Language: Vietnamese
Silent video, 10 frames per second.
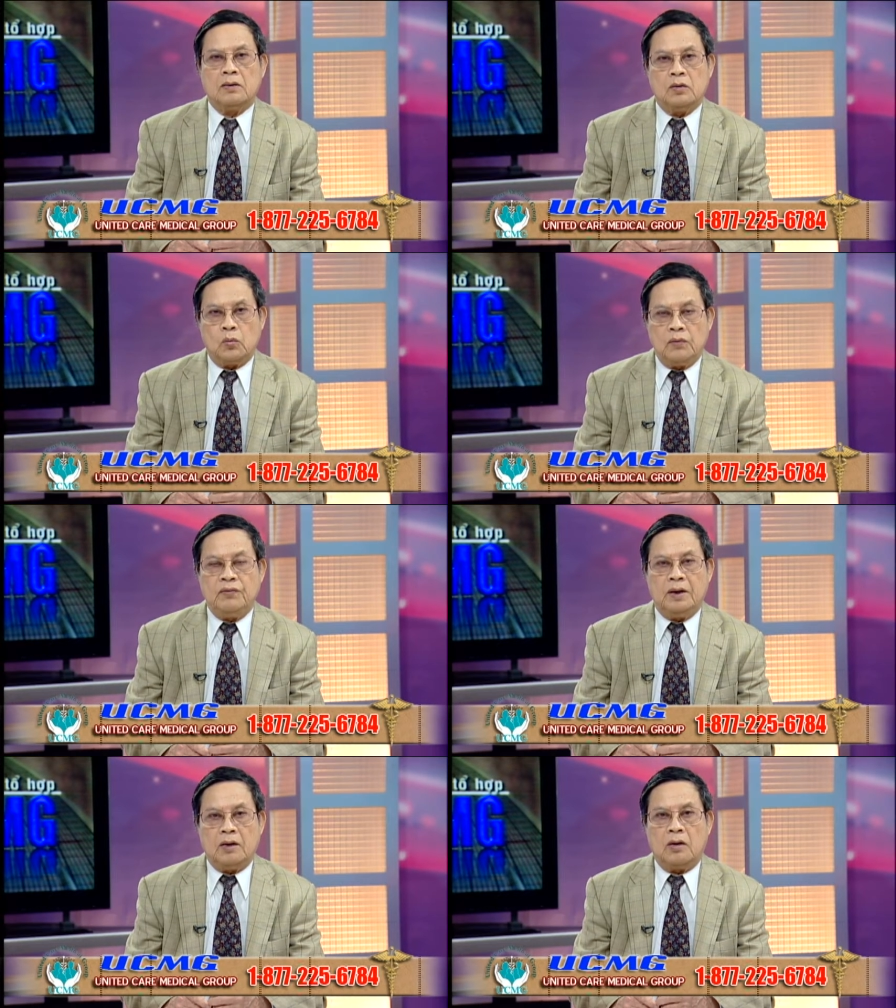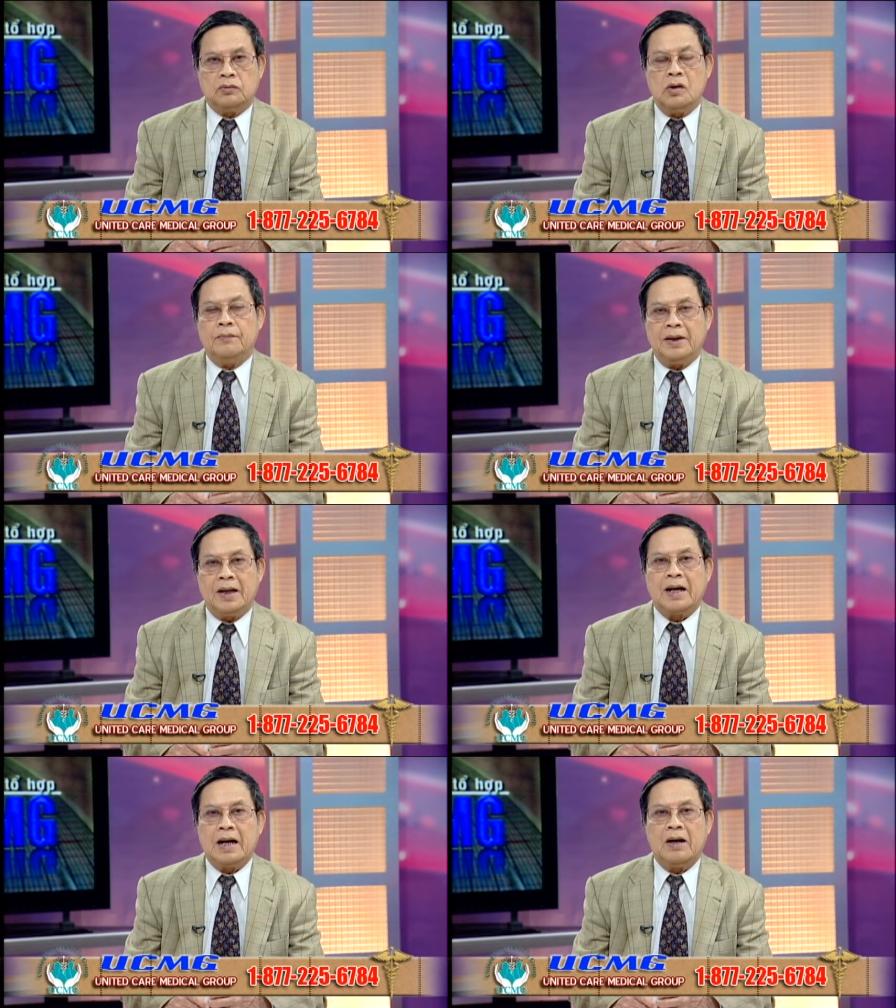quý vị có thượng
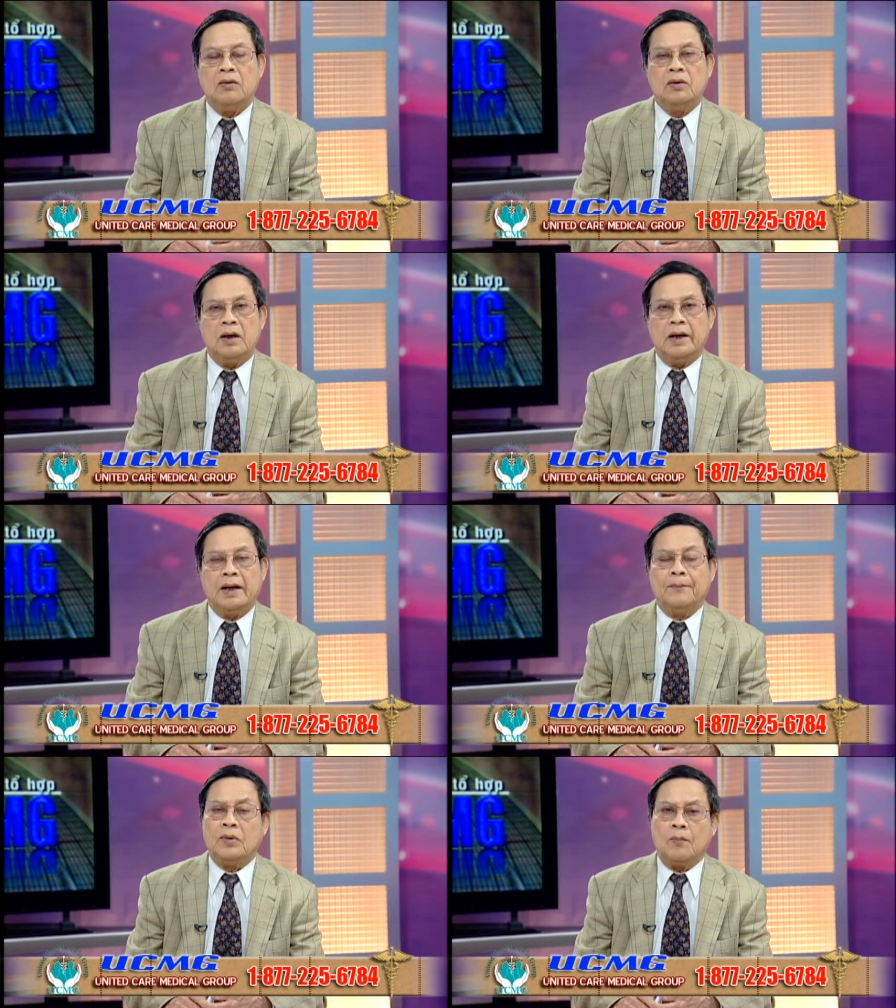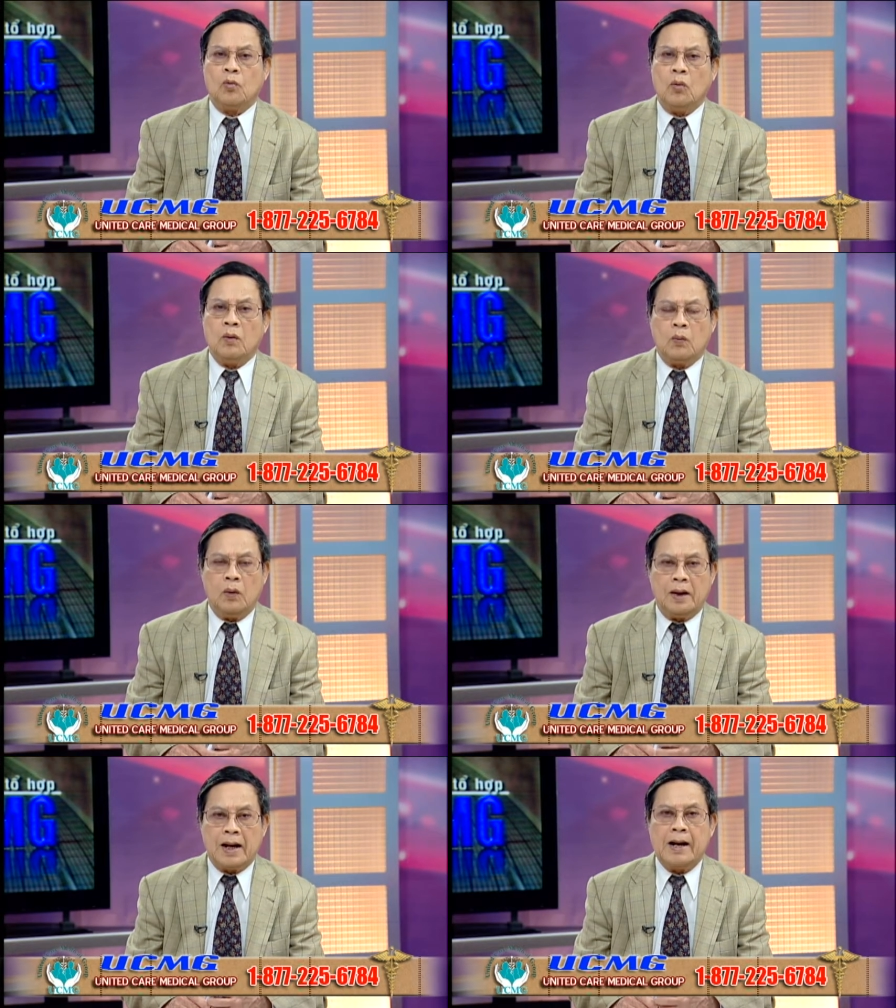medical ở nằm trong
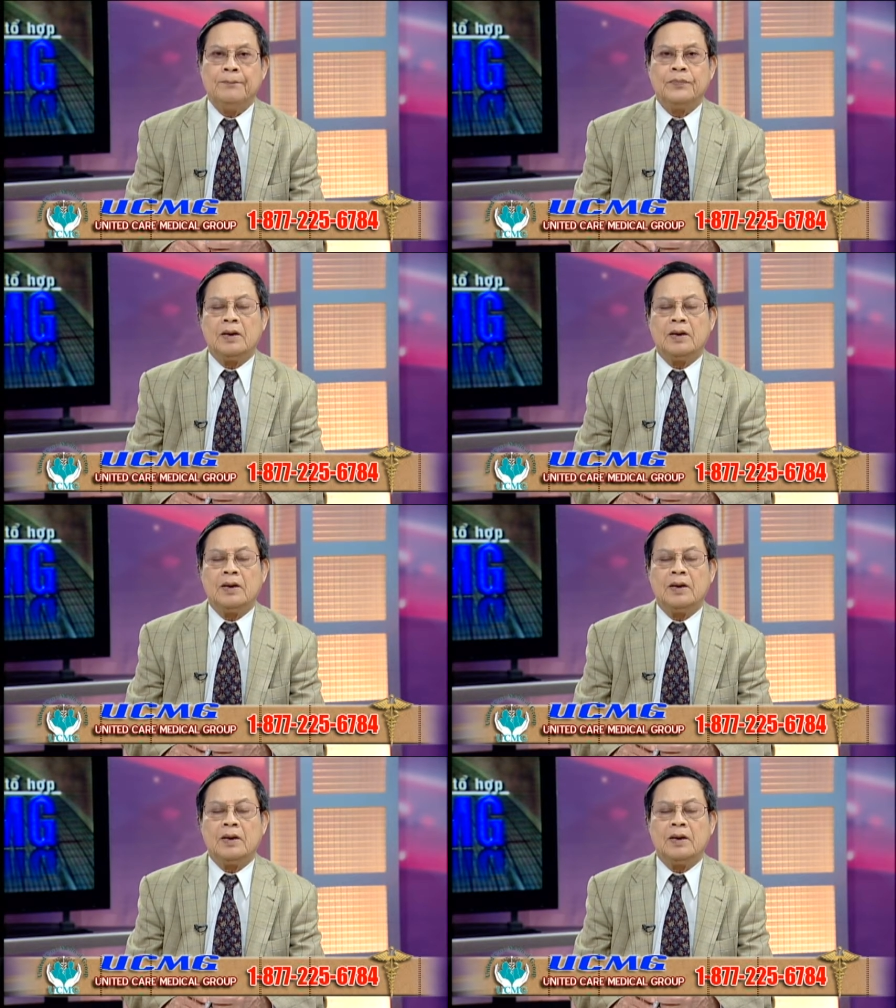quận Cam